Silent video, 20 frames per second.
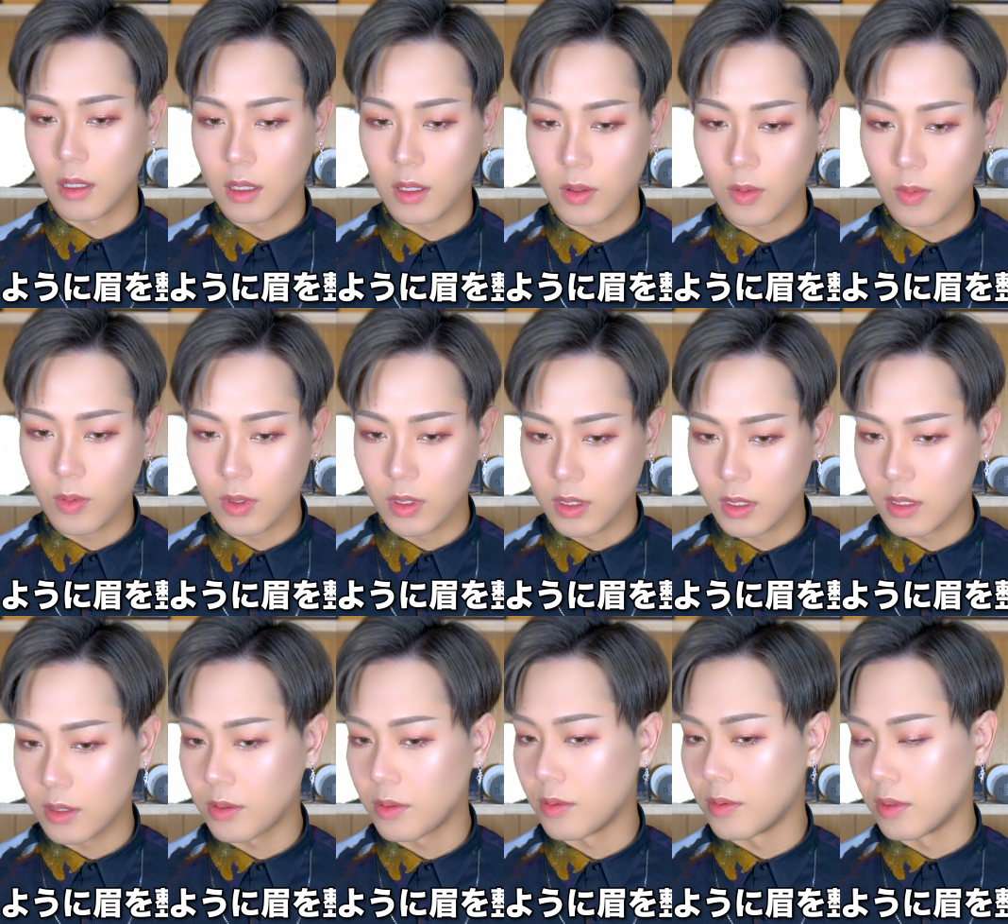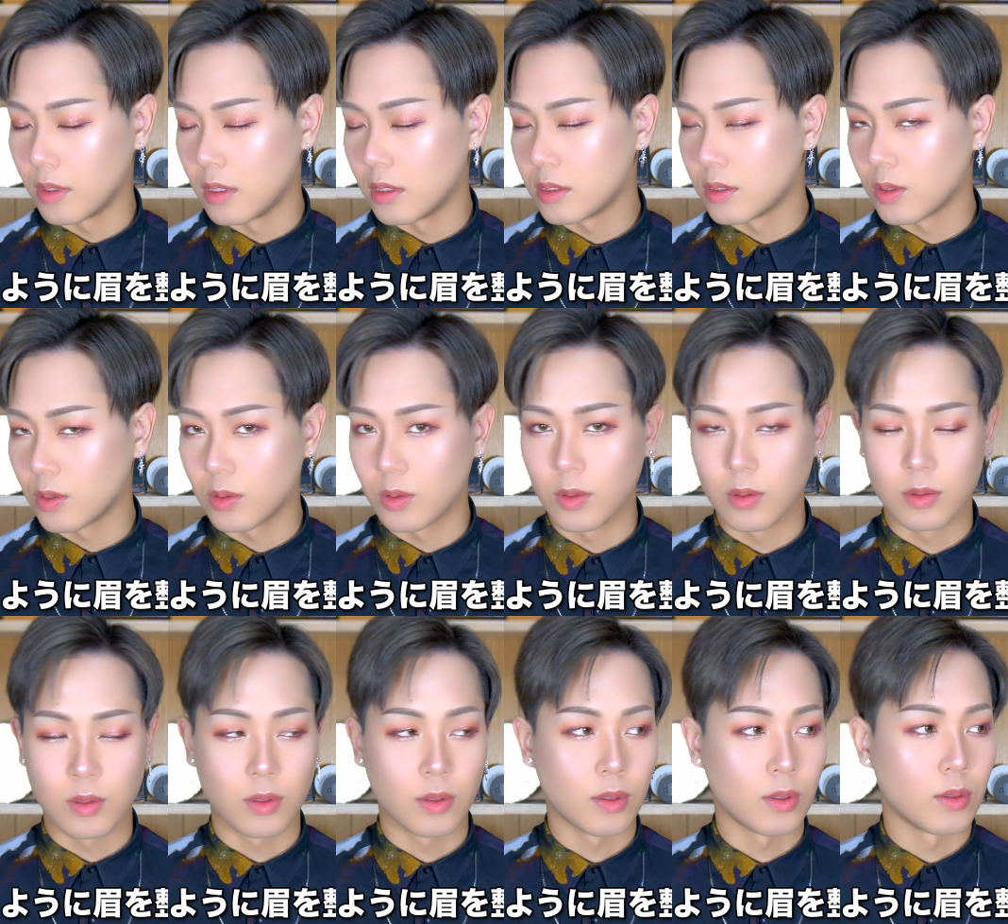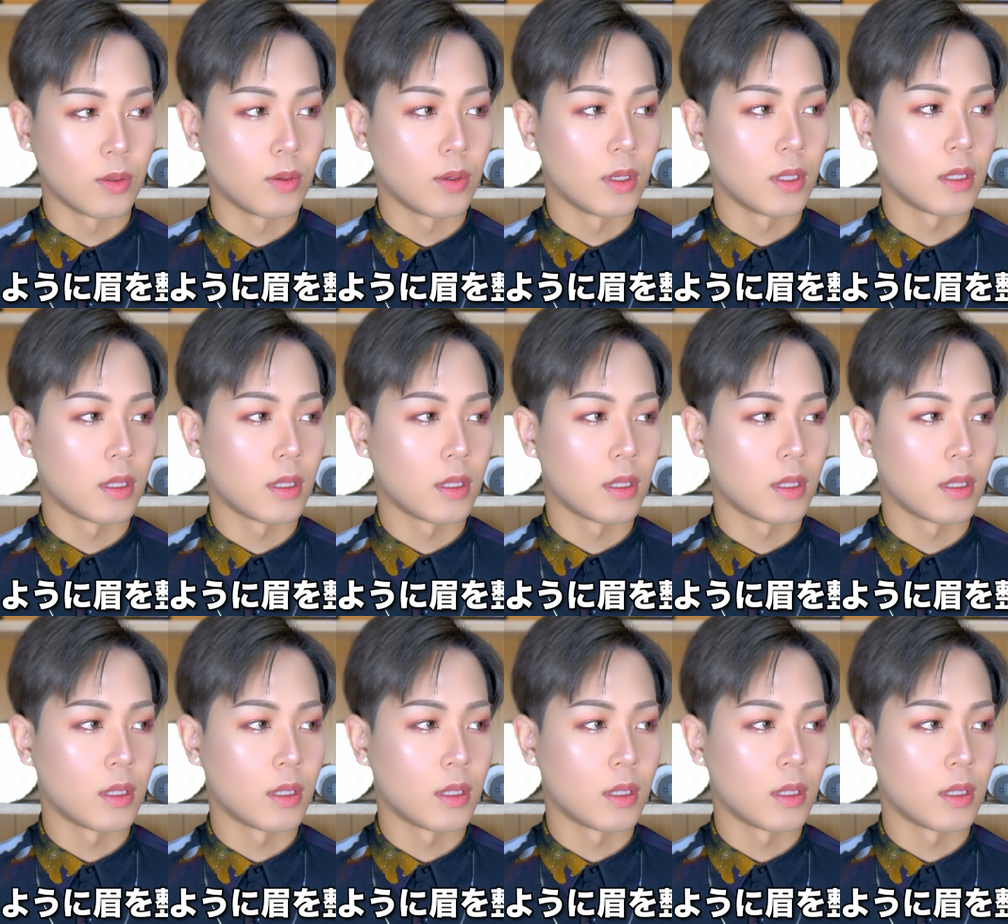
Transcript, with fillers: 平行になるようにちょっと整